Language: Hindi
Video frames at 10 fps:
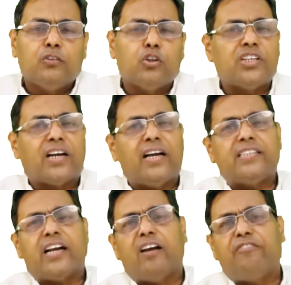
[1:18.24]
जो जगह
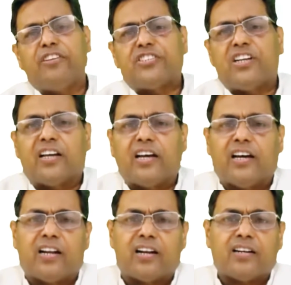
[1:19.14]
जगह विचरण
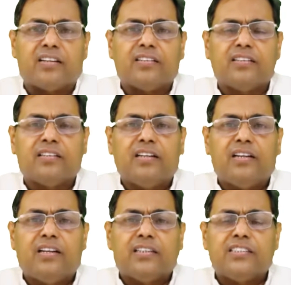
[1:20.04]
कर
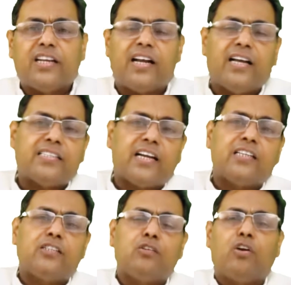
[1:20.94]
जगह जगह
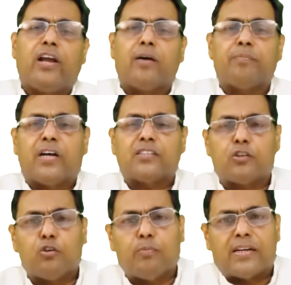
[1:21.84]
जिन्होंने अपना
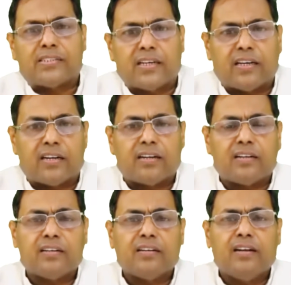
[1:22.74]
चतुर्मास कर
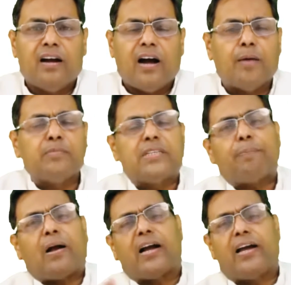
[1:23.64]
हम
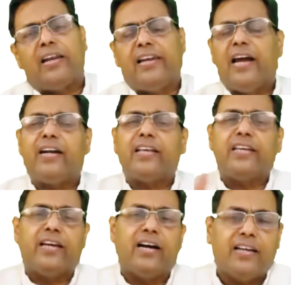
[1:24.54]
सब का कल्याण
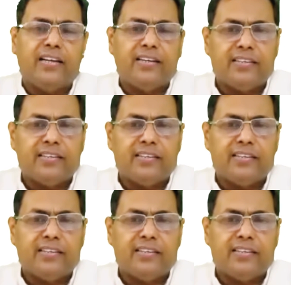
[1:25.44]
किया है